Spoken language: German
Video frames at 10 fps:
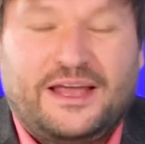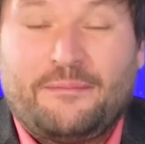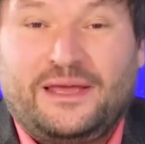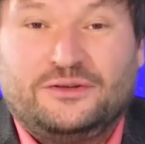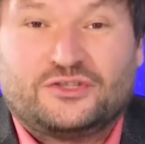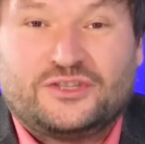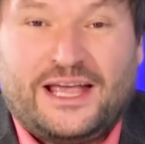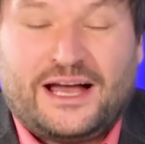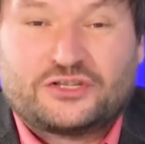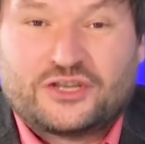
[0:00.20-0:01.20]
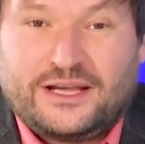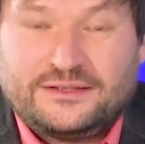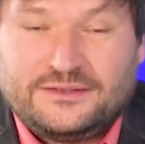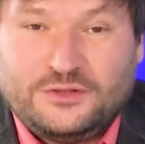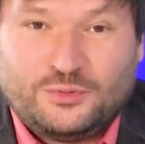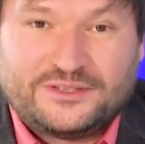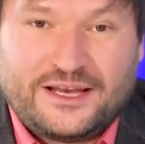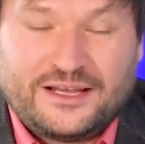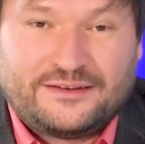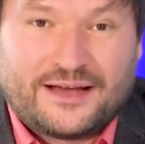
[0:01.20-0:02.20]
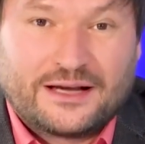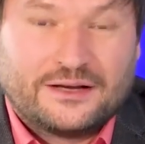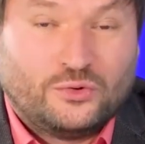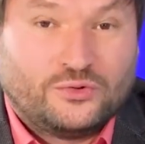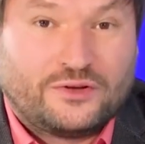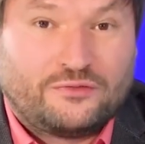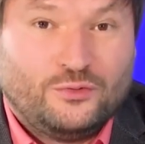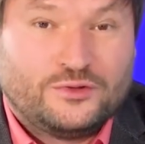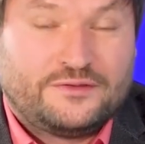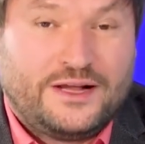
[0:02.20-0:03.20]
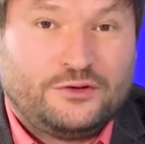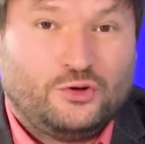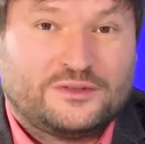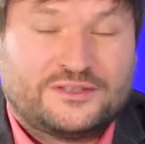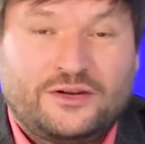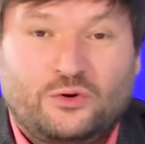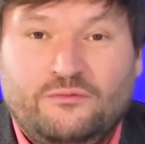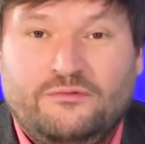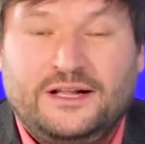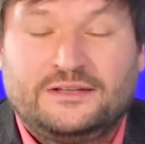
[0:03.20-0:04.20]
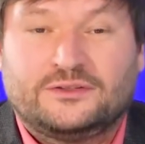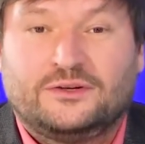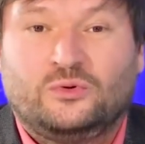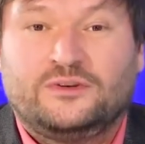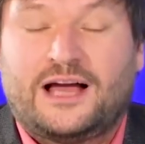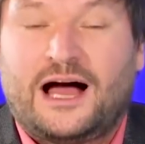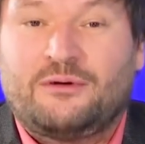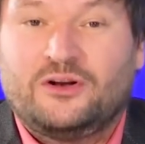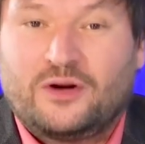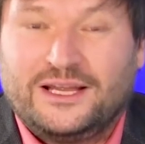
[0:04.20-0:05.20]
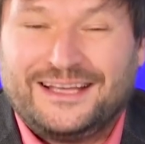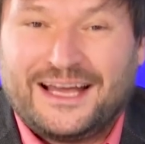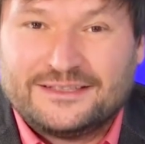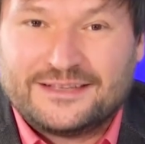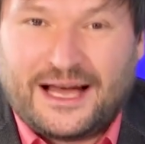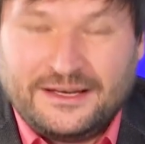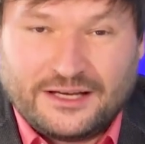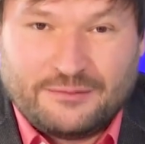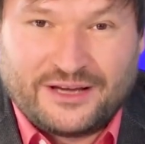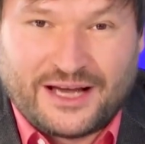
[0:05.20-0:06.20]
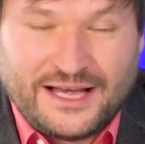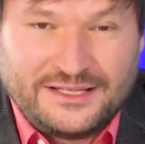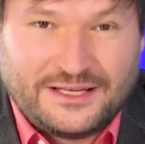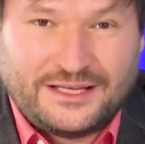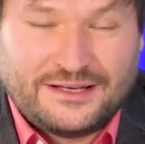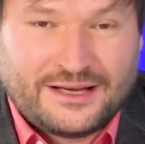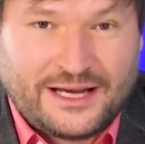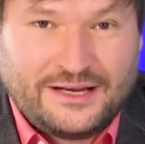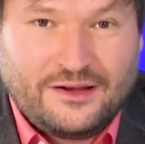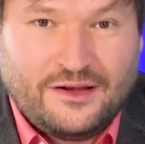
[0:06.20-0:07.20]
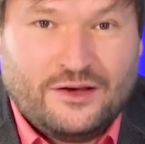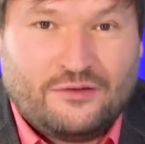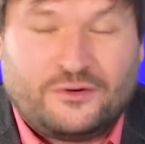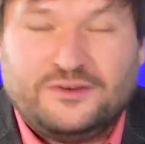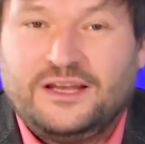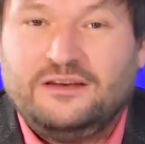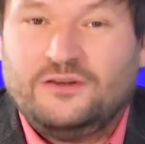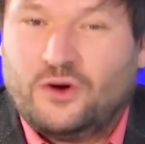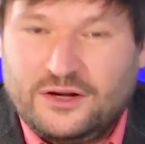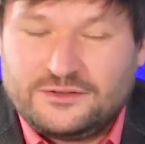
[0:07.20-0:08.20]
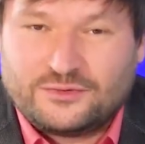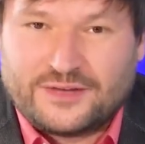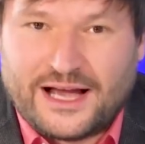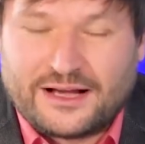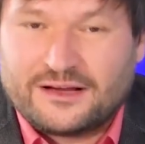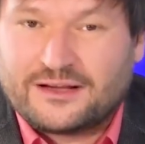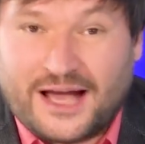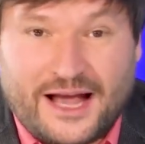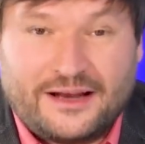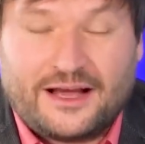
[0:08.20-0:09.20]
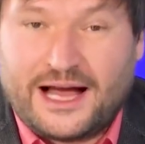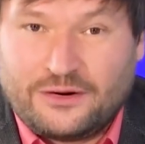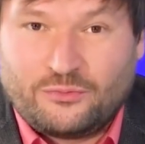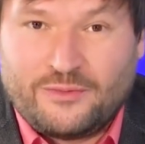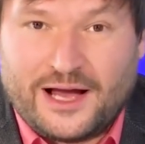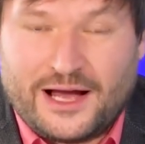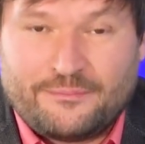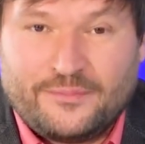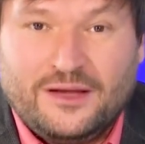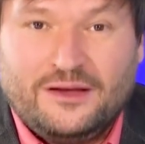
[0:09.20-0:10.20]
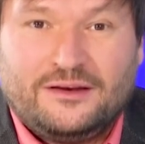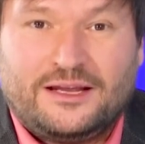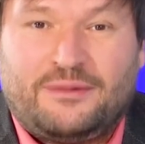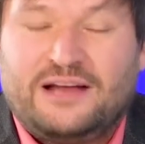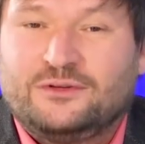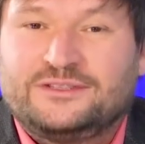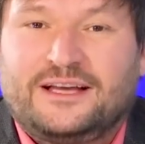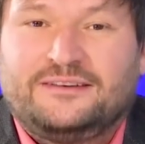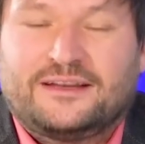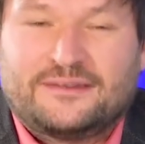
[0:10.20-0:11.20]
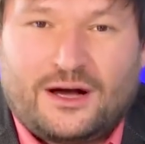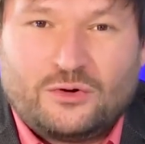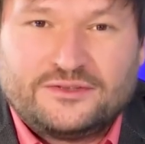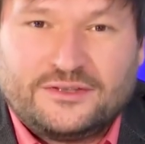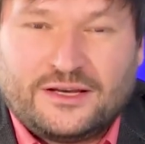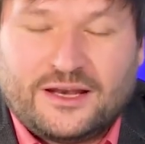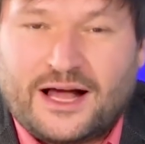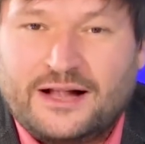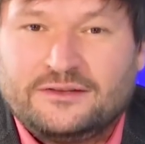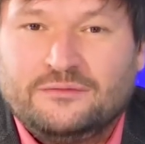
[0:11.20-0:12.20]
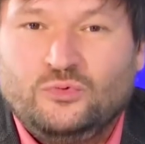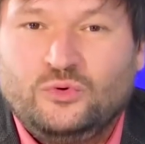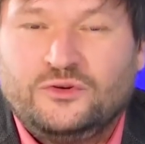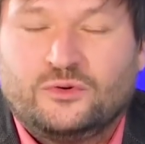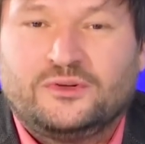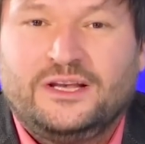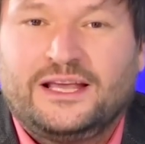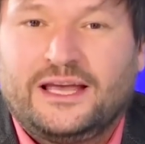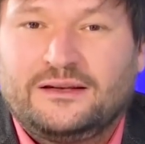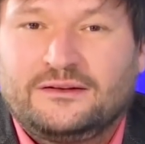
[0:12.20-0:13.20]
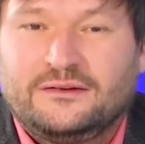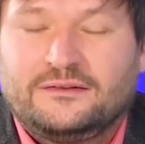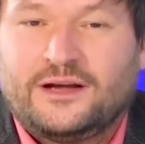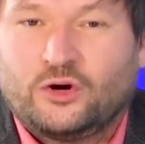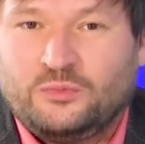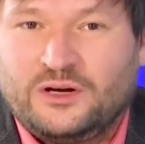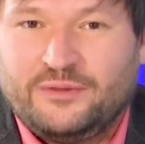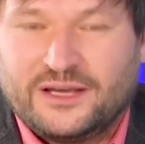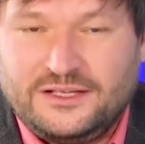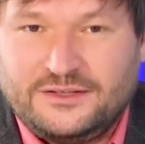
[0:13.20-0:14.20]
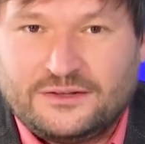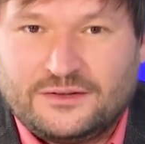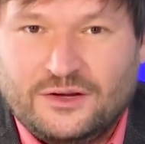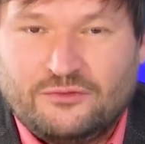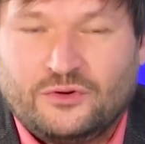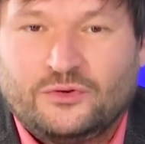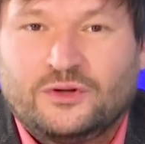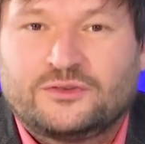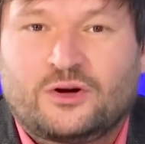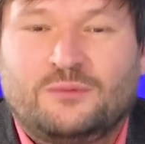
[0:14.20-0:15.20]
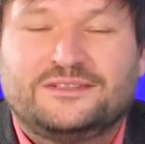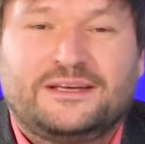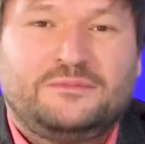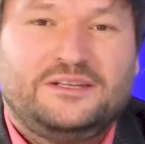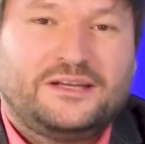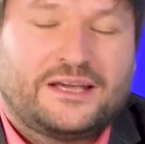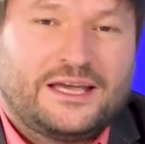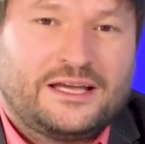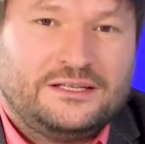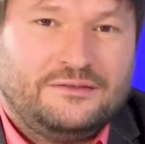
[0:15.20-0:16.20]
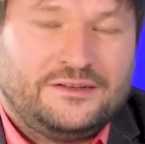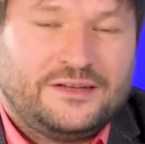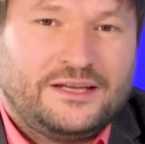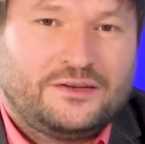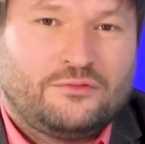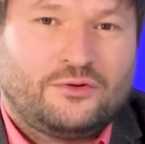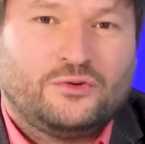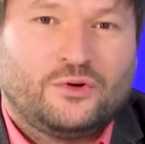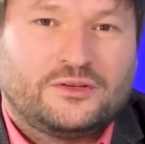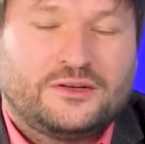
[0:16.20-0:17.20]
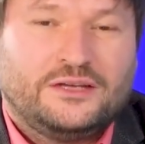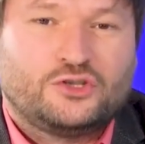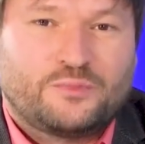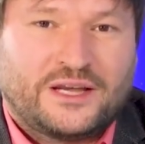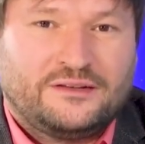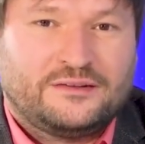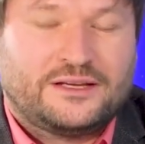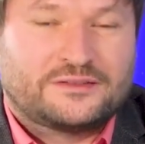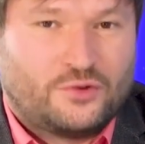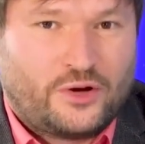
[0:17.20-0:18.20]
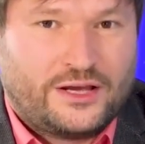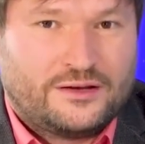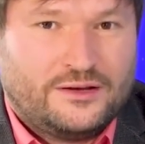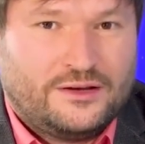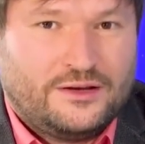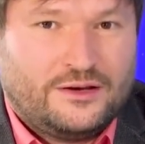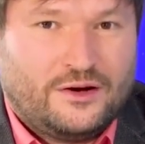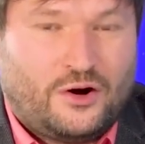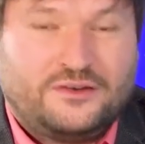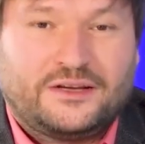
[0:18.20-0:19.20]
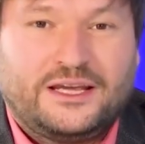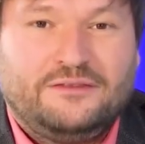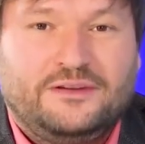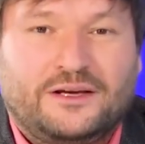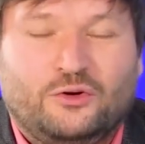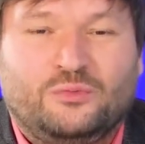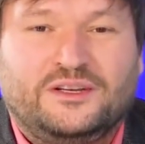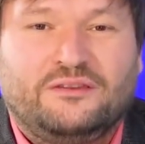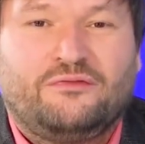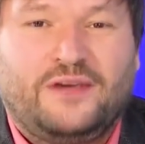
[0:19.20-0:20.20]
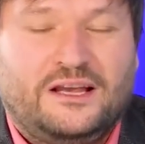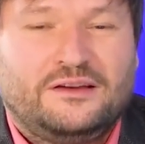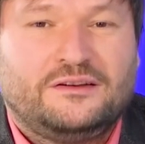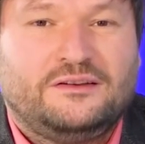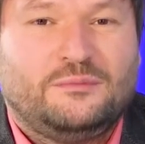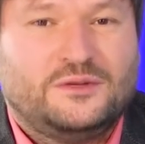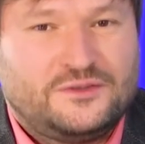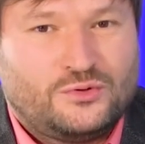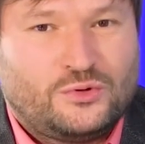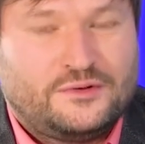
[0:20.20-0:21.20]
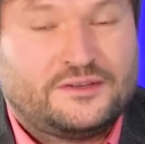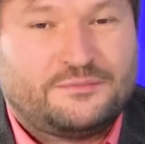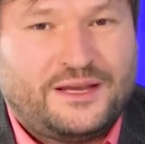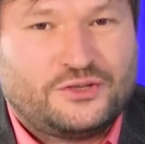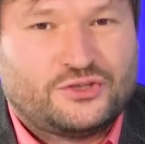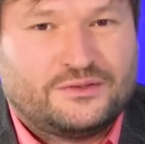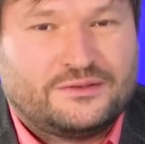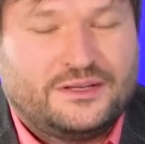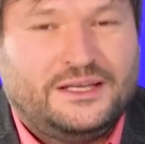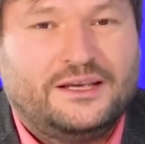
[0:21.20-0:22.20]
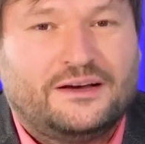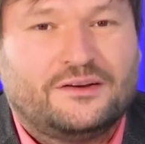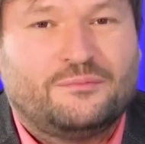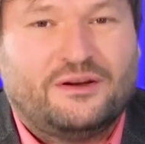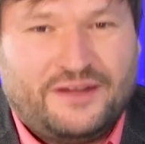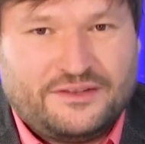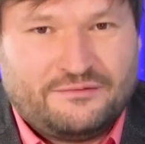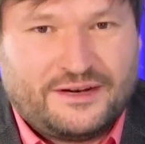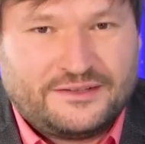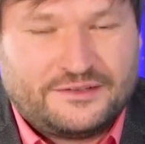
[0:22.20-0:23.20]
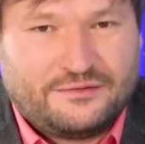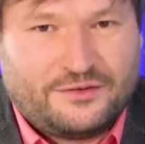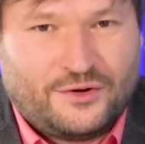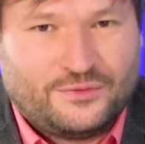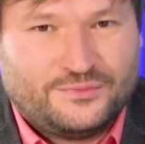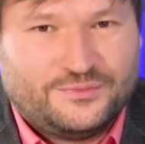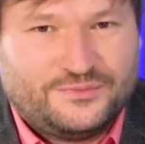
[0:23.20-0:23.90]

der Mensch. Er erstreckt sich über seine Gedanken- und Gefühlswelt, über seine Umwelt und aber noch in ganz andere Bereiche hinein, von denen wir heutzutage keine Ahnung mehr haben. Dabei wird seit Jahrtausenden in alten Mythen und Legenden darüber berichtet. Von dort kommt sämtliche Kreativität, von dort entspringt das Neue. Heute reden wir über die fehlende Dimension des Menschen, hier bei Welt im Wandel TV.